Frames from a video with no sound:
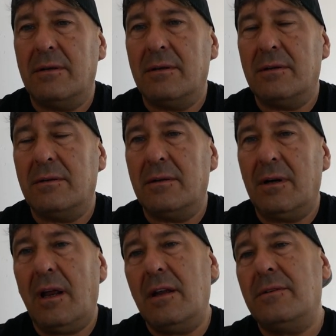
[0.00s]
e,
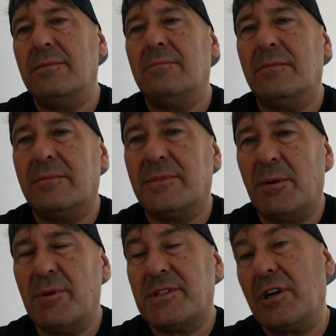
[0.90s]
ale
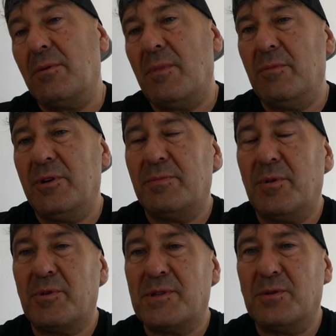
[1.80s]
zamiast tego mamy
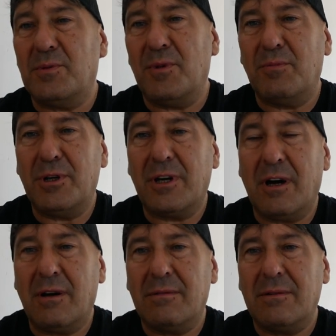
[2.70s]
po prostu
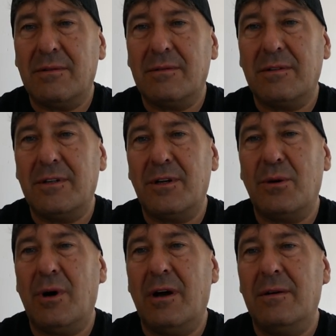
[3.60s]
Moplika,
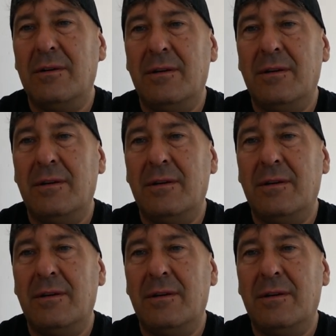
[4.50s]
Heroa.